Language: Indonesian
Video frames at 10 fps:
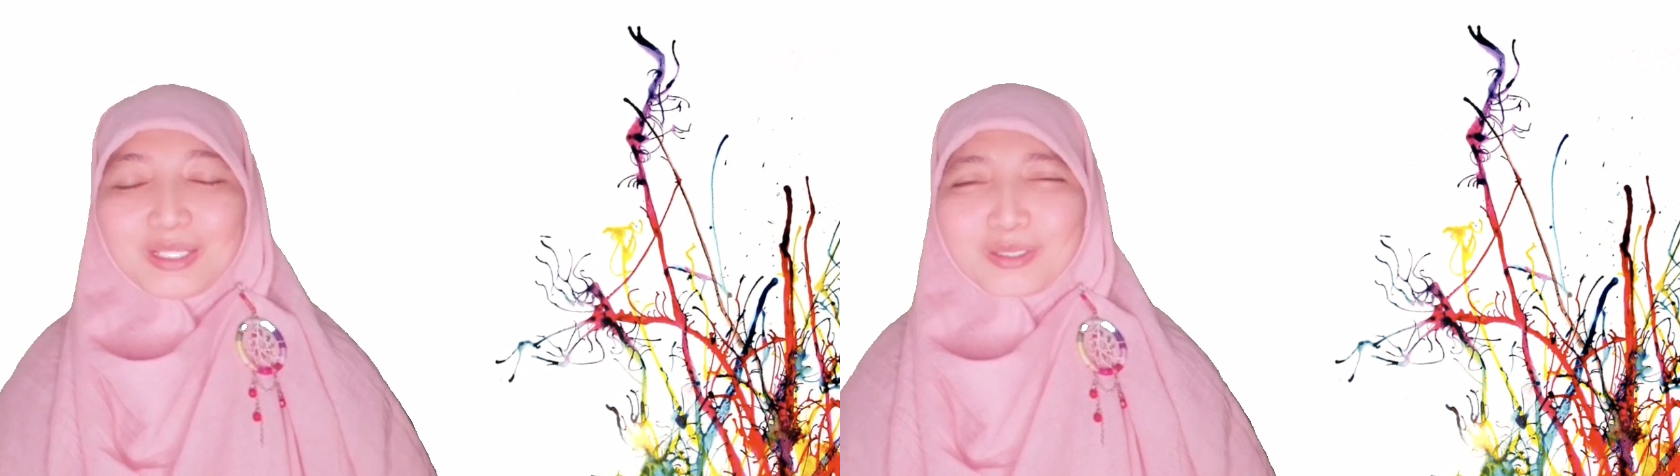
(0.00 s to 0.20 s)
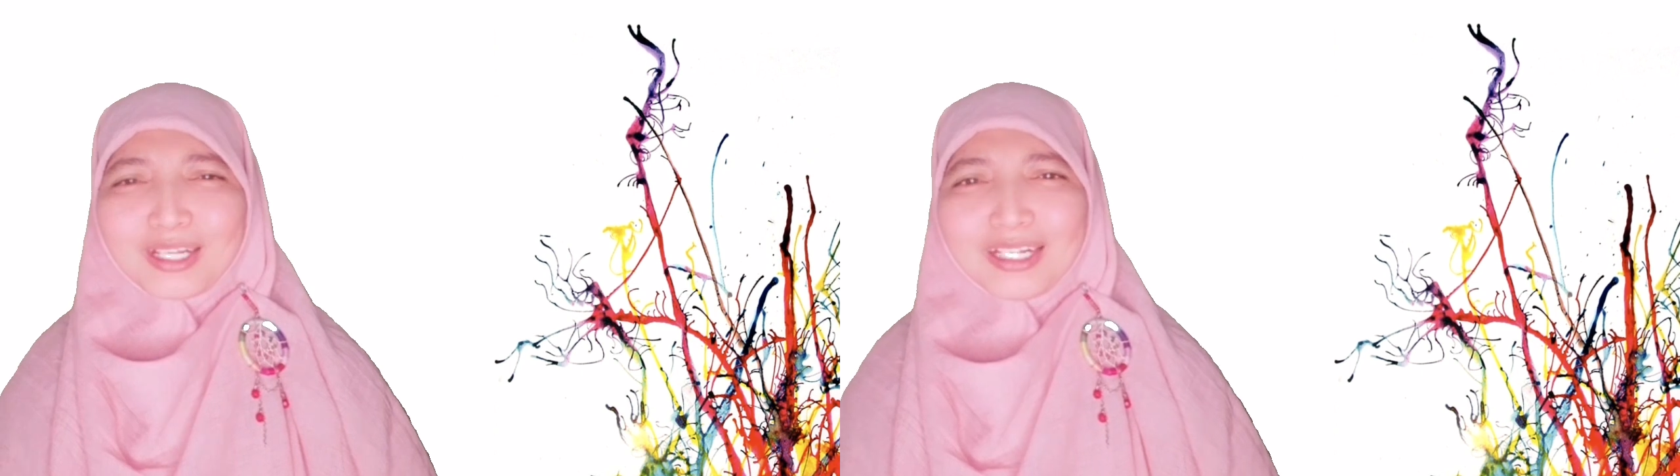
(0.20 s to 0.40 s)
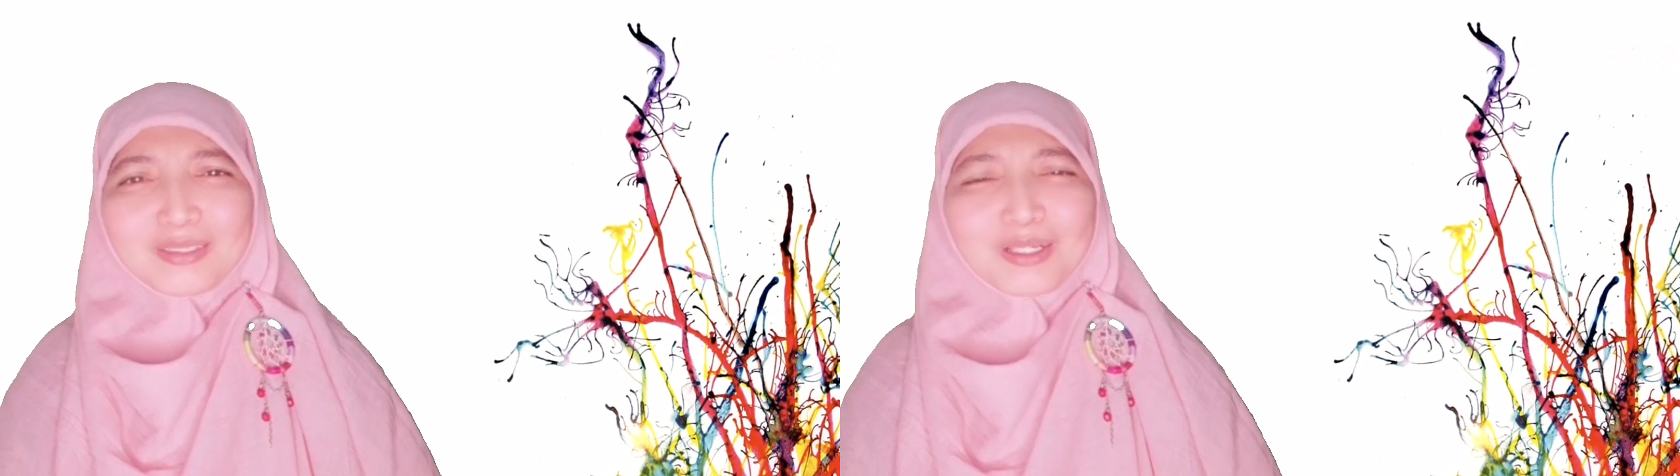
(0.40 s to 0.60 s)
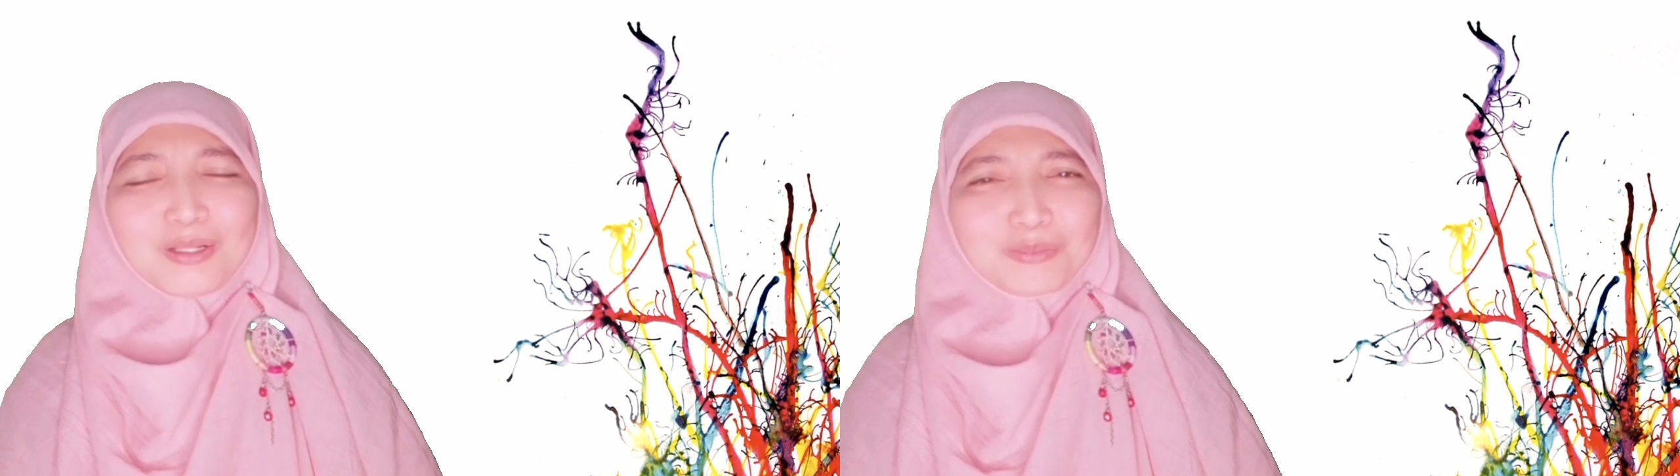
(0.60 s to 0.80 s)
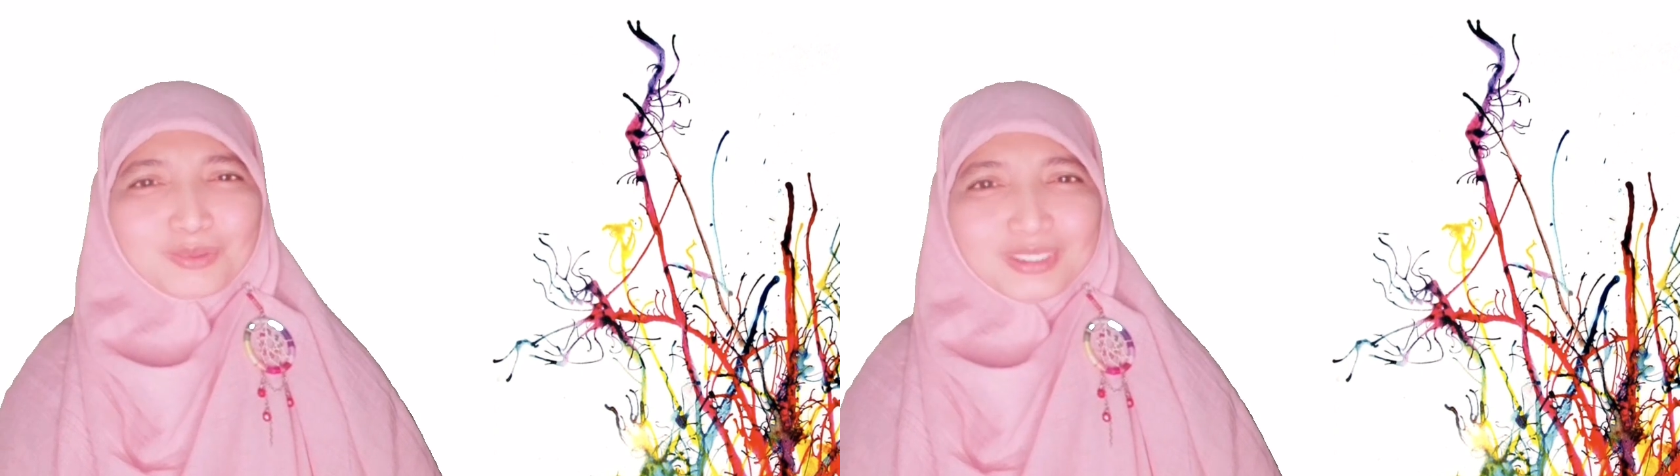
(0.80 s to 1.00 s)
Saudara juga
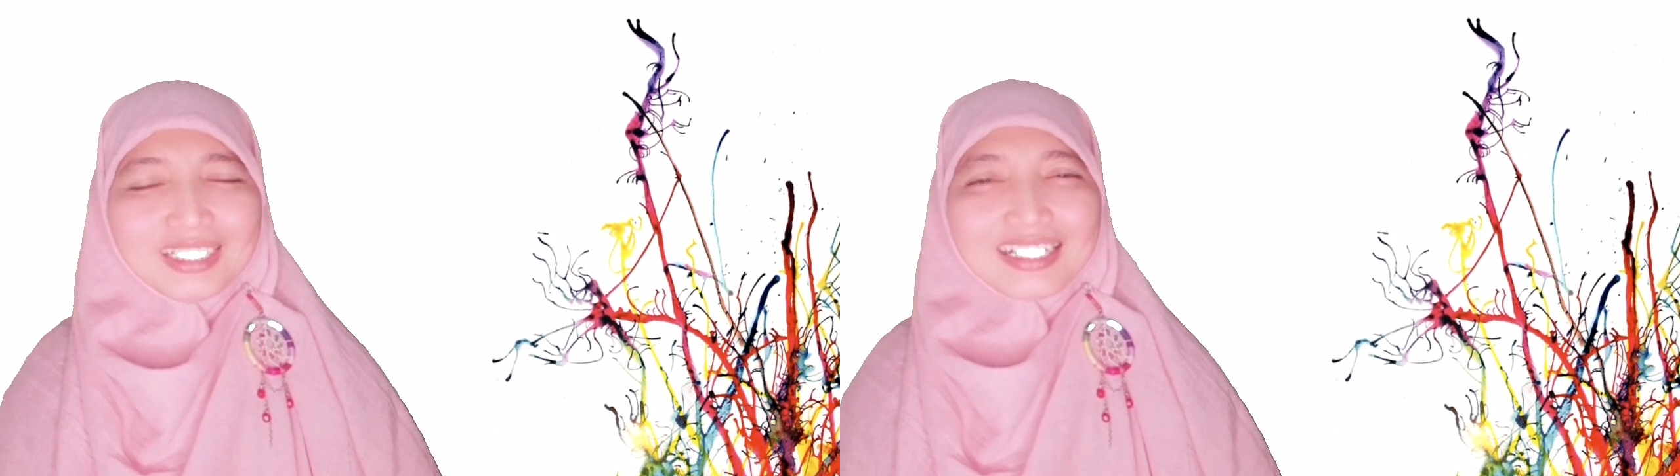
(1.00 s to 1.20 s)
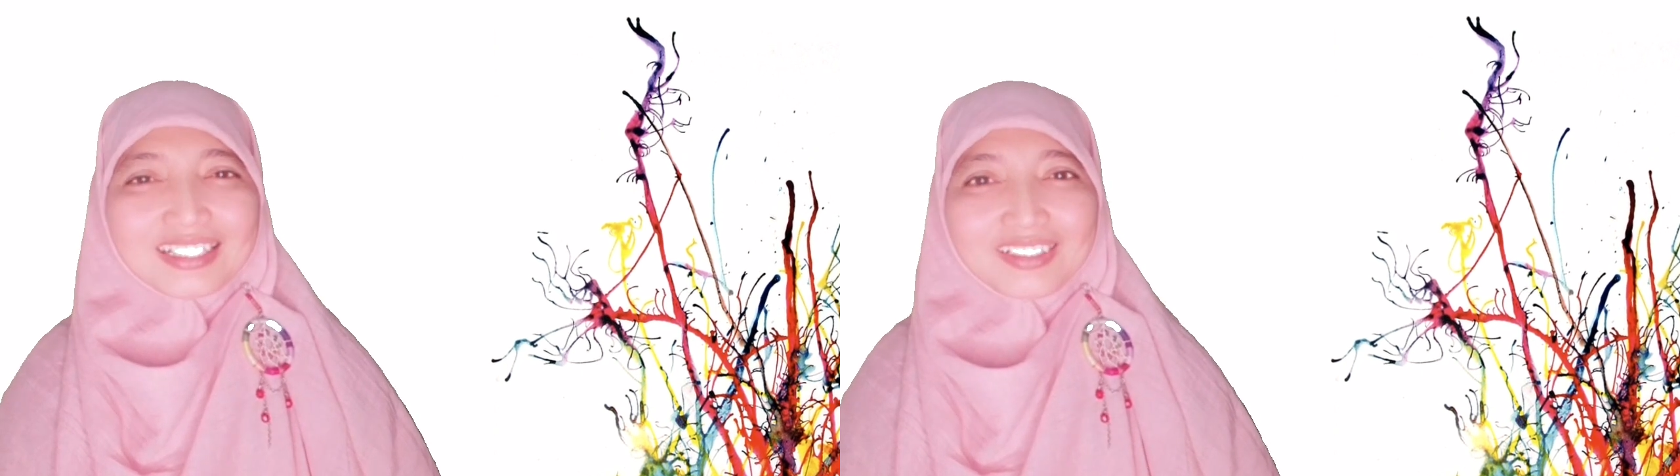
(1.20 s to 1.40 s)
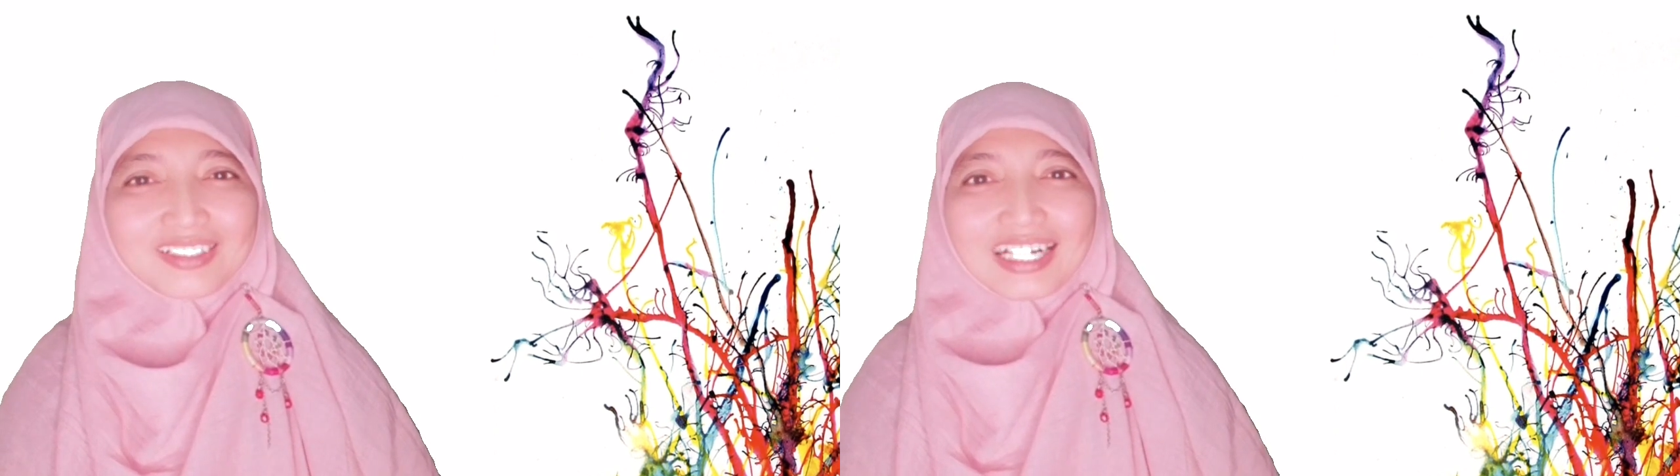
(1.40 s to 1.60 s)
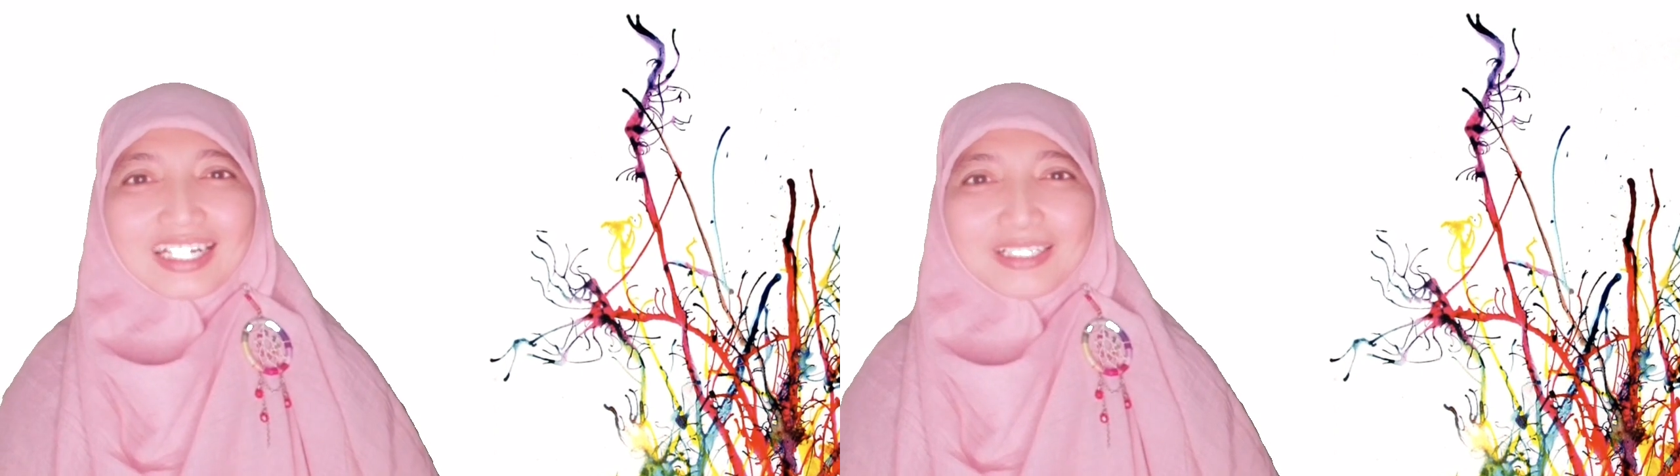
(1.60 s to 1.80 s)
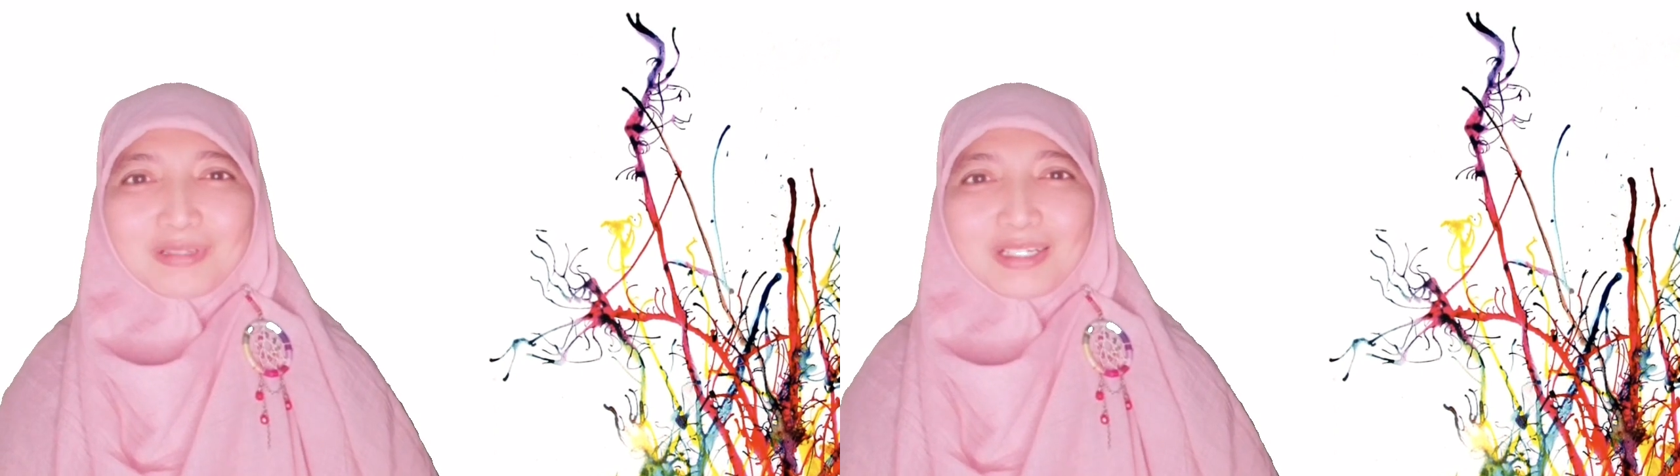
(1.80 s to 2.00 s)
punya
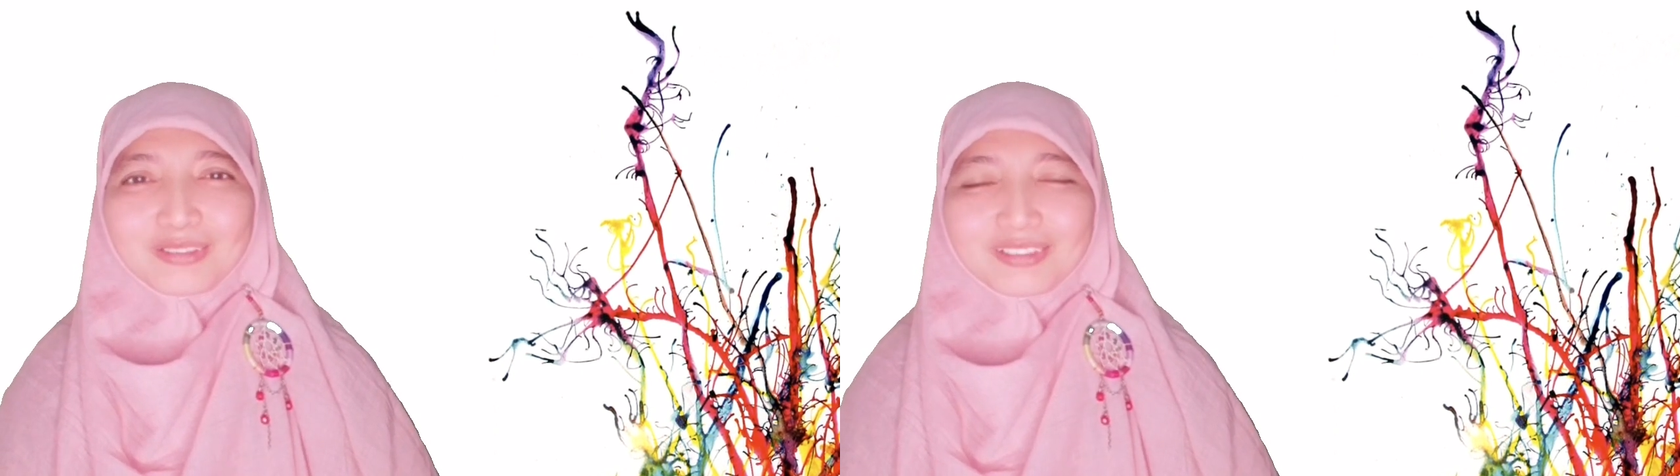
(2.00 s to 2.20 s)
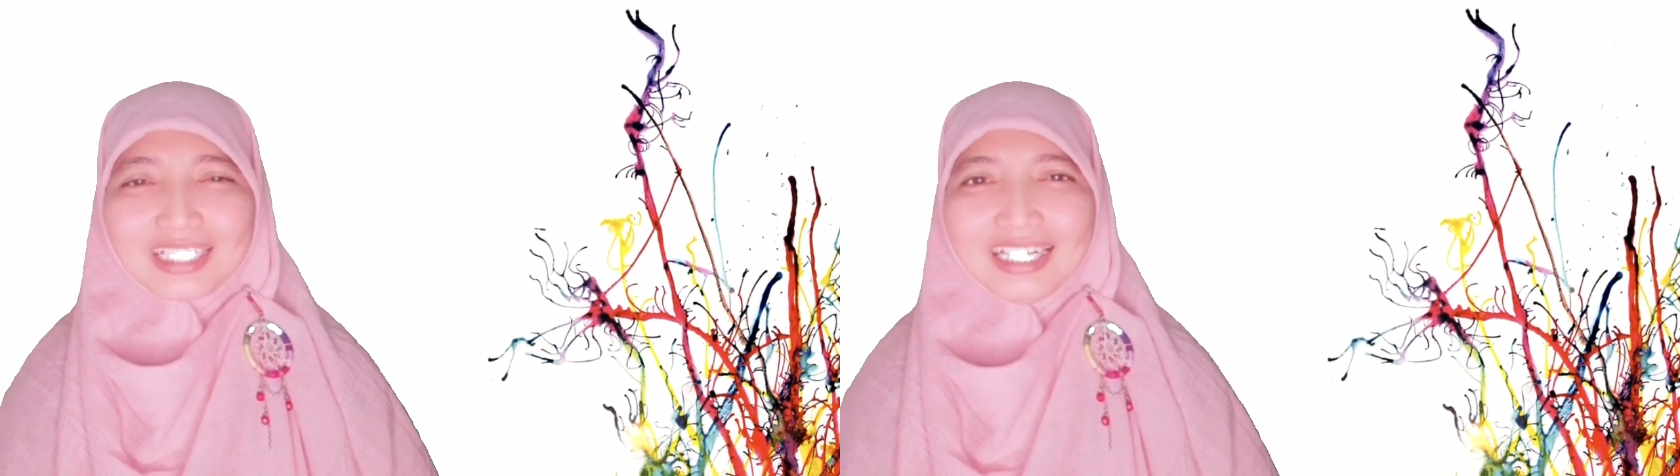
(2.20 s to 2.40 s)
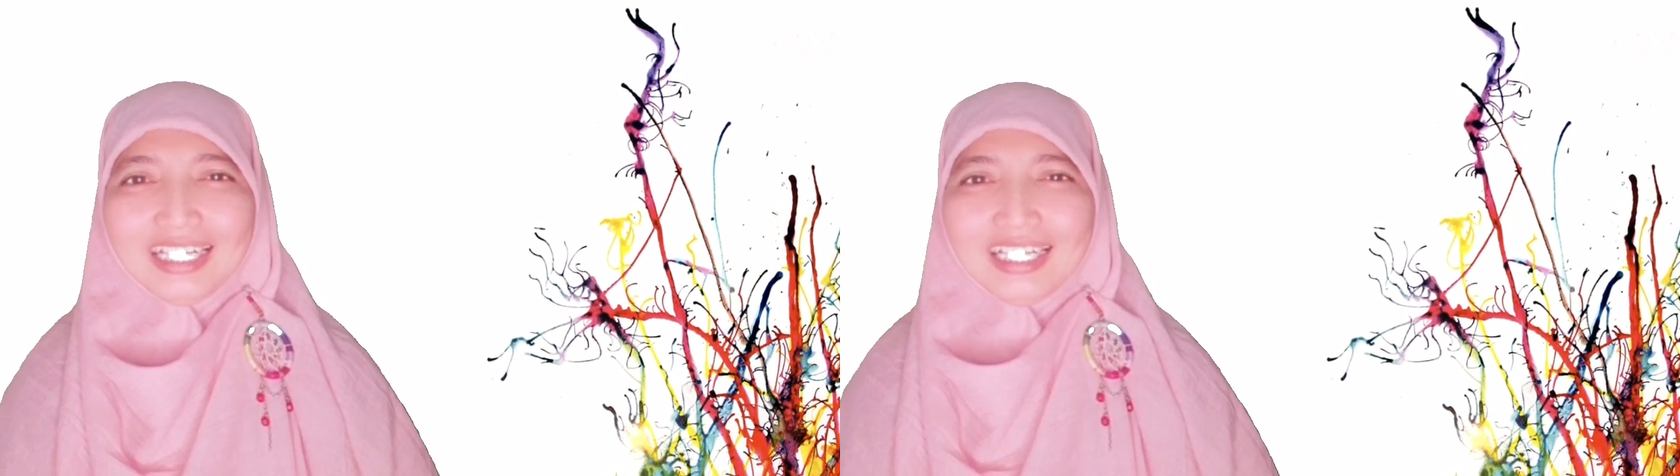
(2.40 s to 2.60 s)
saudara di Madura.